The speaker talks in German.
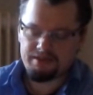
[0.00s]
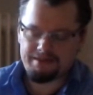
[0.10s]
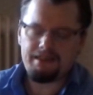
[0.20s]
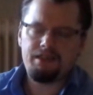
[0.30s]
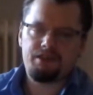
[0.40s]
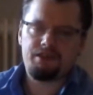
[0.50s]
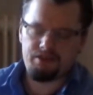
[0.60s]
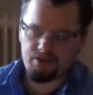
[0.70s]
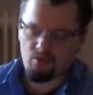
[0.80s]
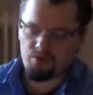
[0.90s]
ziehe ich
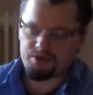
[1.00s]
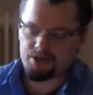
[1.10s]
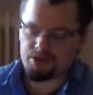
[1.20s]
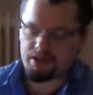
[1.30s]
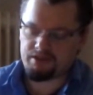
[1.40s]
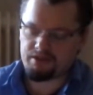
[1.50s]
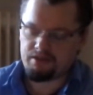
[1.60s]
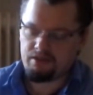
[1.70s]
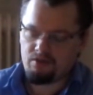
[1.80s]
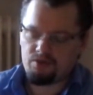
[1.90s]
in die große Stadt
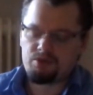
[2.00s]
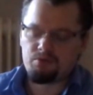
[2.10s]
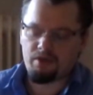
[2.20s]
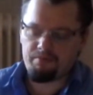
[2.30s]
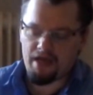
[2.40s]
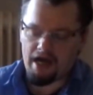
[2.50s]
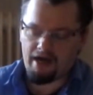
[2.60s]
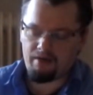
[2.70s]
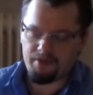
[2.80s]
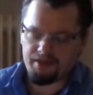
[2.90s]
und suche mir
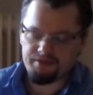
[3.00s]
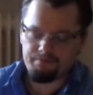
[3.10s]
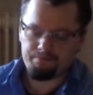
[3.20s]
Arbeit.